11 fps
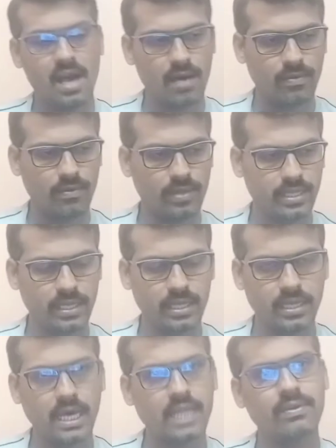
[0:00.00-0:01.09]
அவன் வந்து
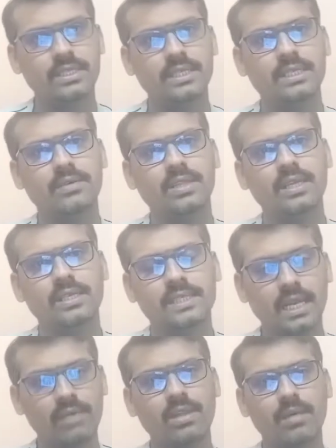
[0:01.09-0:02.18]
அதை வச்சுட்டு வந்து
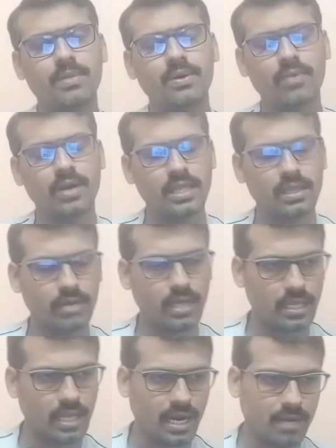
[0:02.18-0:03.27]
செலவு தான் பண்ணுவானே தவிர
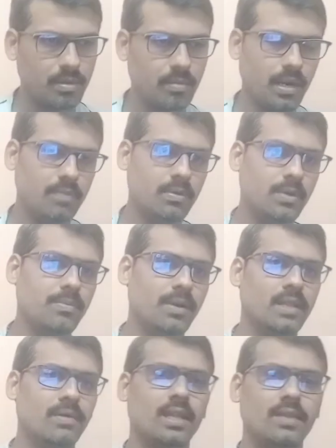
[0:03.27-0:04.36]
அதை ஆடம்பரமாக அனுபவிப்பானே
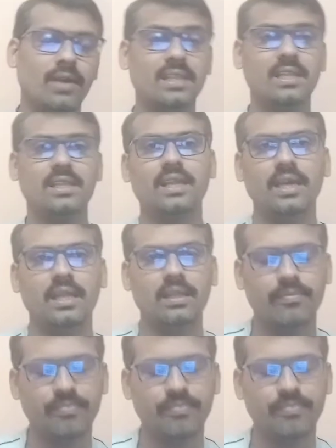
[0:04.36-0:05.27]
தவிர அதை வளர்த்த தெரியாது